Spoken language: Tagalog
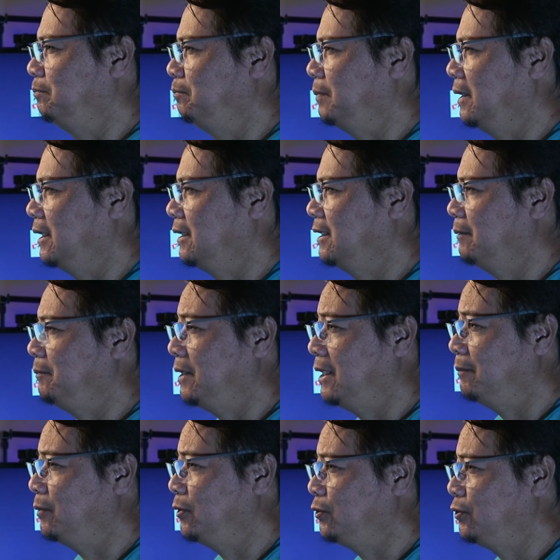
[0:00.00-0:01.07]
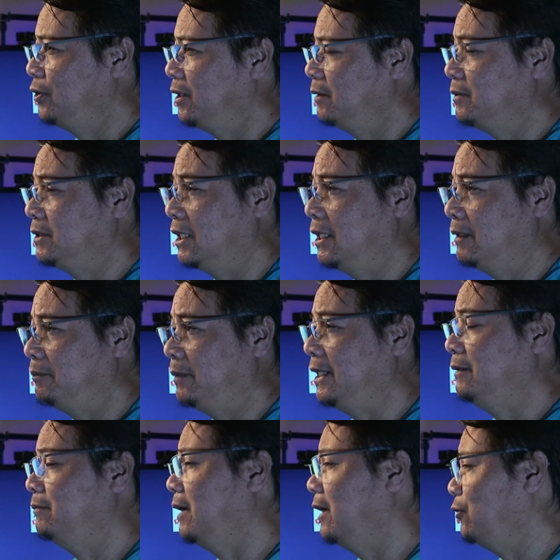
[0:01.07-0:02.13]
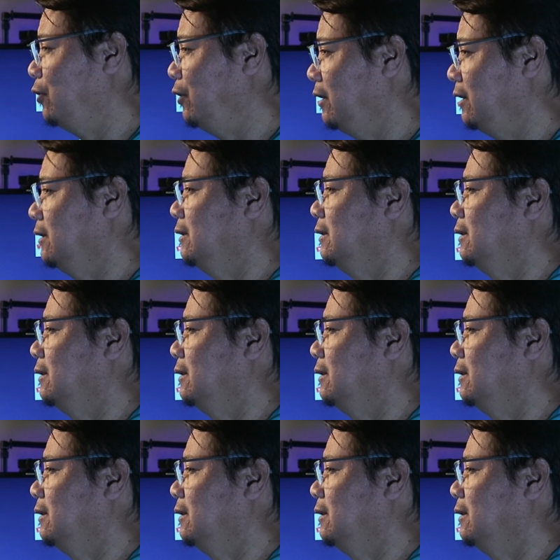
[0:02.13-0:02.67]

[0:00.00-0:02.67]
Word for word: pag uh, pinapanood ko naman sa playback or